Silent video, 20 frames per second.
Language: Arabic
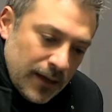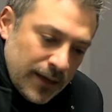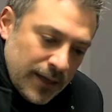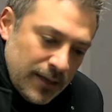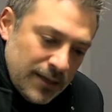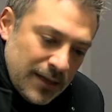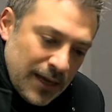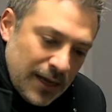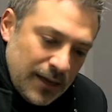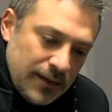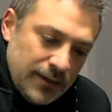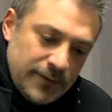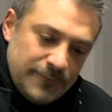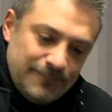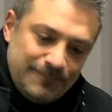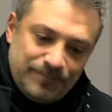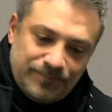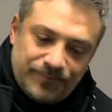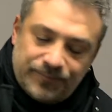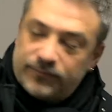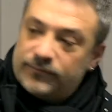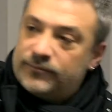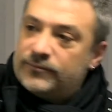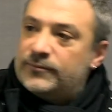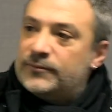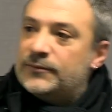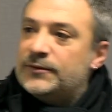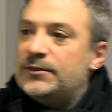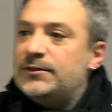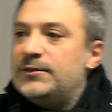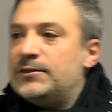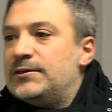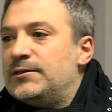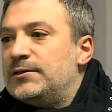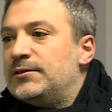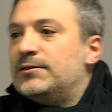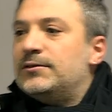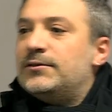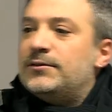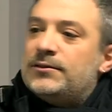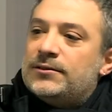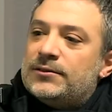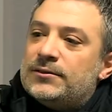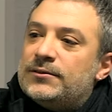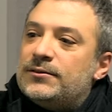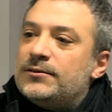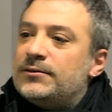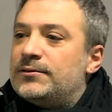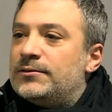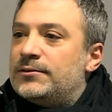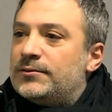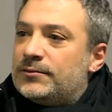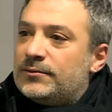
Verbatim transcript: اكيد لحالي تقبله بهيدي الخطوه قبل